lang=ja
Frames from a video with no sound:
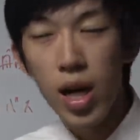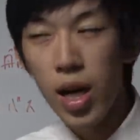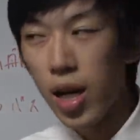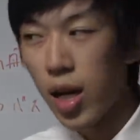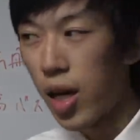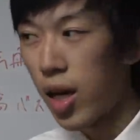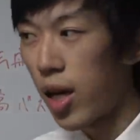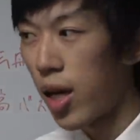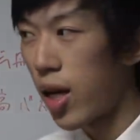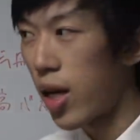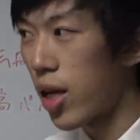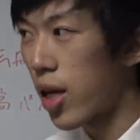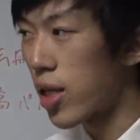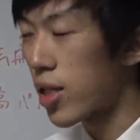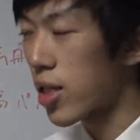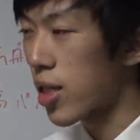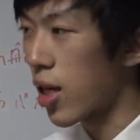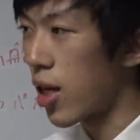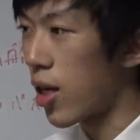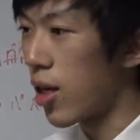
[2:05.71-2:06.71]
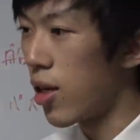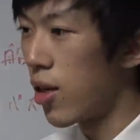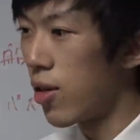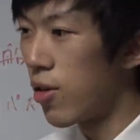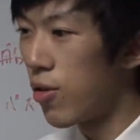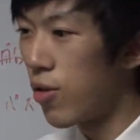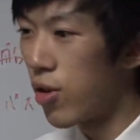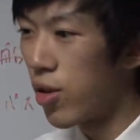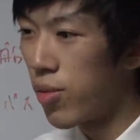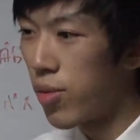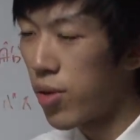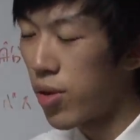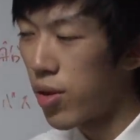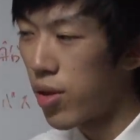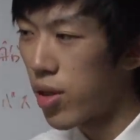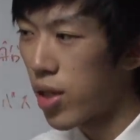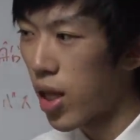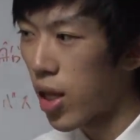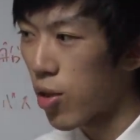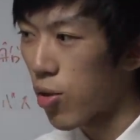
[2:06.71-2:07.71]
えー、なんですかルル
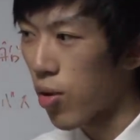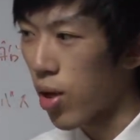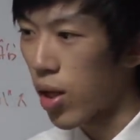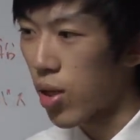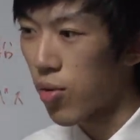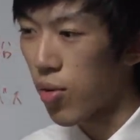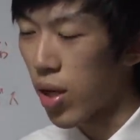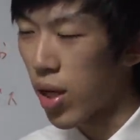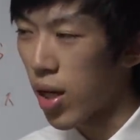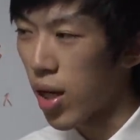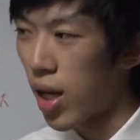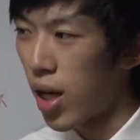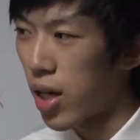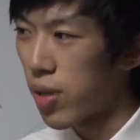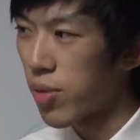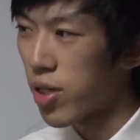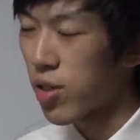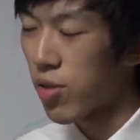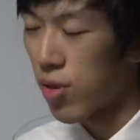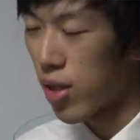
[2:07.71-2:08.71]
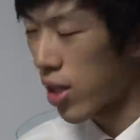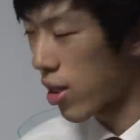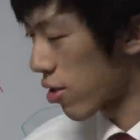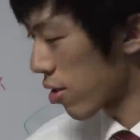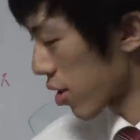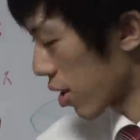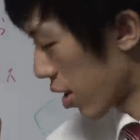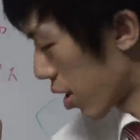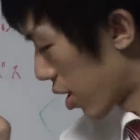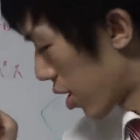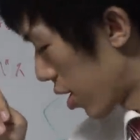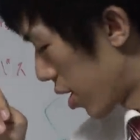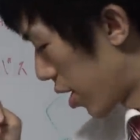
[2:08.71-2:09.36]
ブなんとかとかなんかありますよねいくつかね、